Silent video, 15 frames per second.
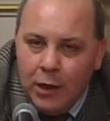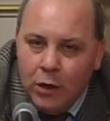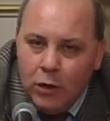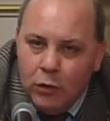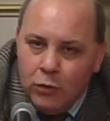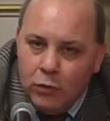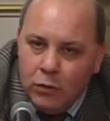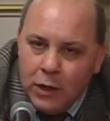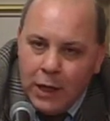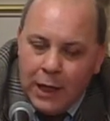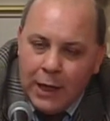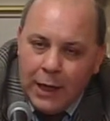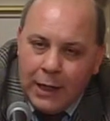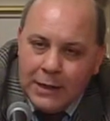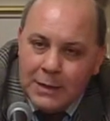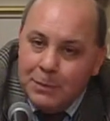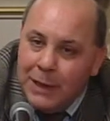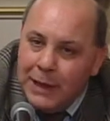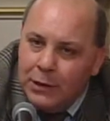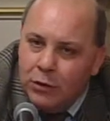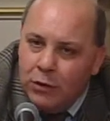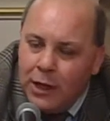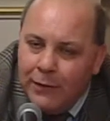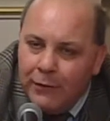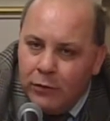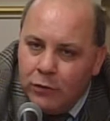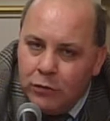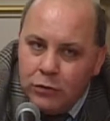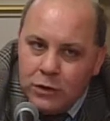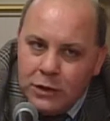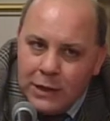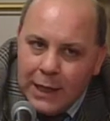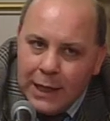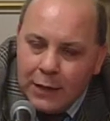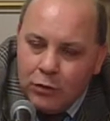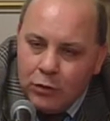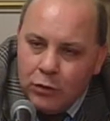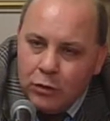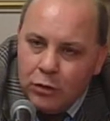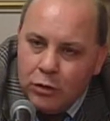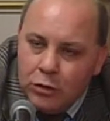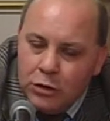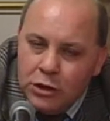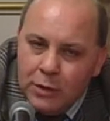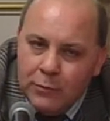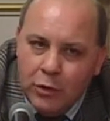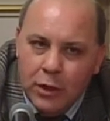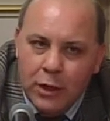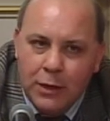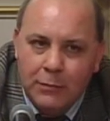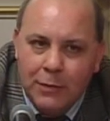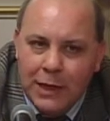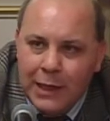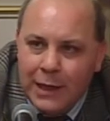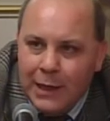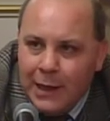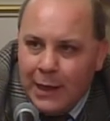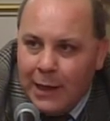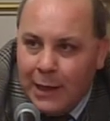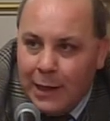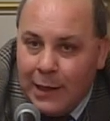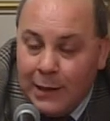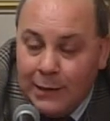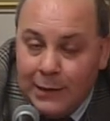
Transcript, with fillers: un aspetto che avevo considerato diciamo, in maniera